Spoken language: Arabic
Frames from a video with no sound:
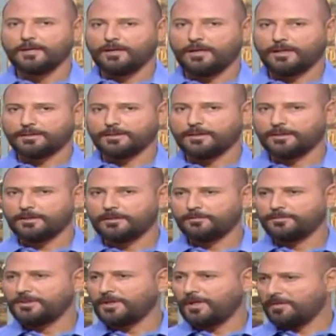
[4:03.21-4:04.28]
حتى
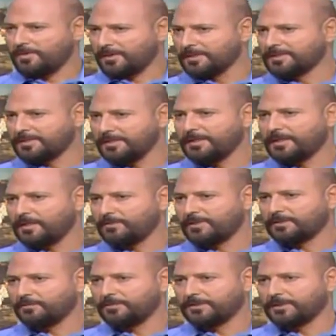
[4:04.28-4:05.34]
باعمار صغيره
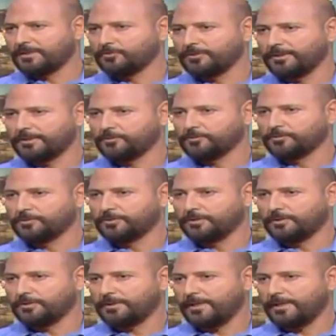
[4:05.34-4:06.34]
اوقات بيضطروا ياخذوا آه،